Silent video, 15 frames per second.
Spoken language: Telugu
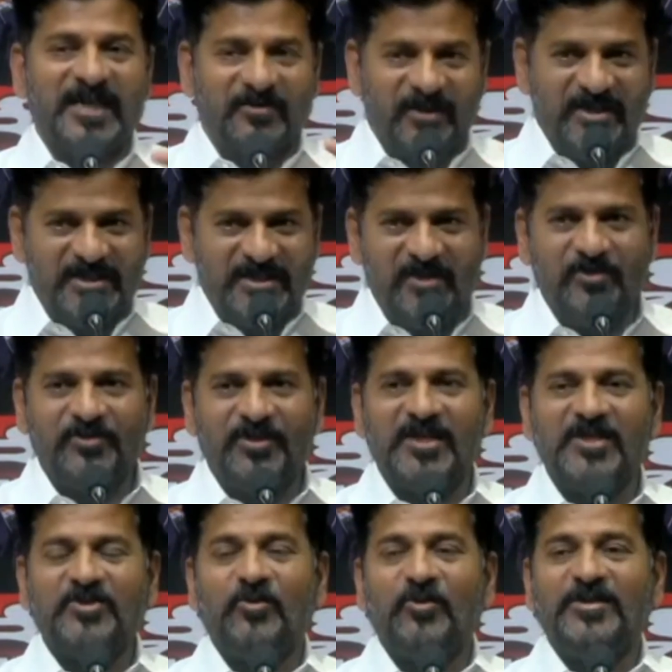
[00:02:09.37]
రిజర్వేషన్లు
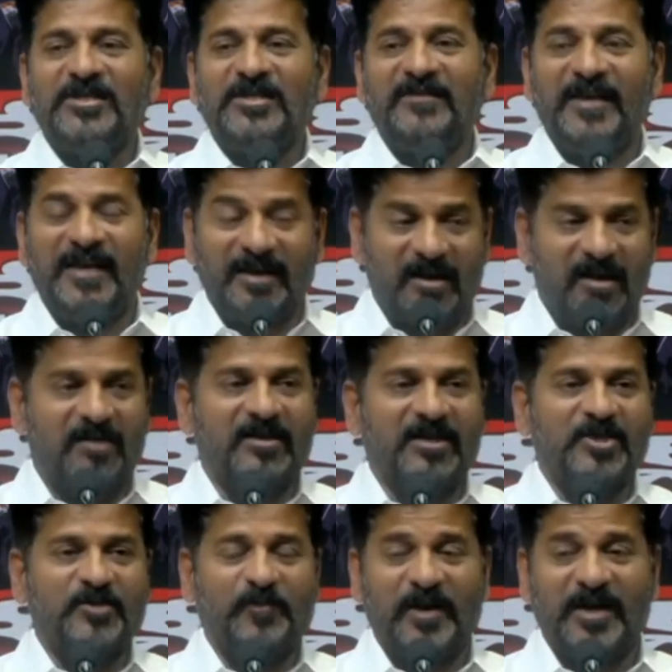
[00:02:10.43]
తీసుకొచ్చిందే
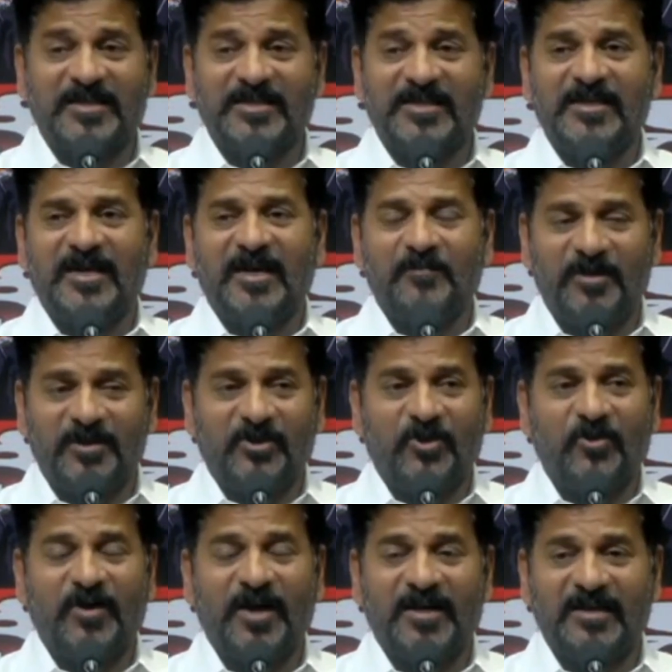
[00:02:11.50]
కాంగ్రెస్ పార్టీ
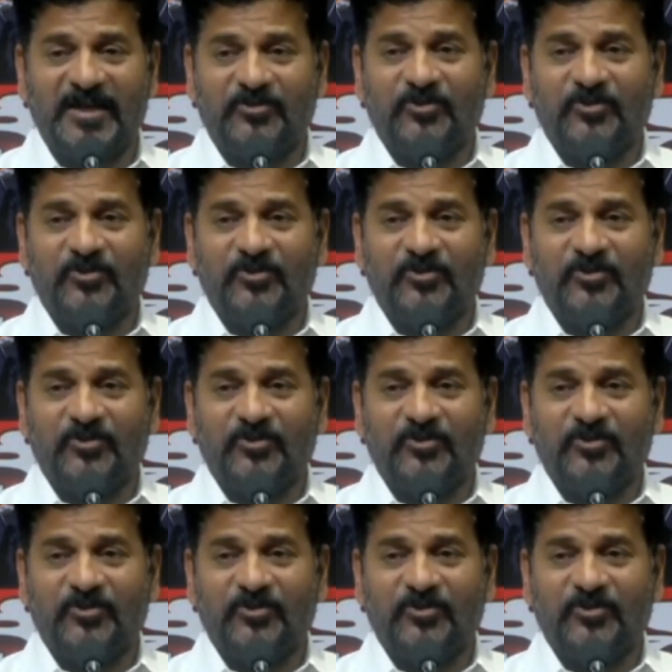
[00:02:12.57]
హనుమంతరావు గారి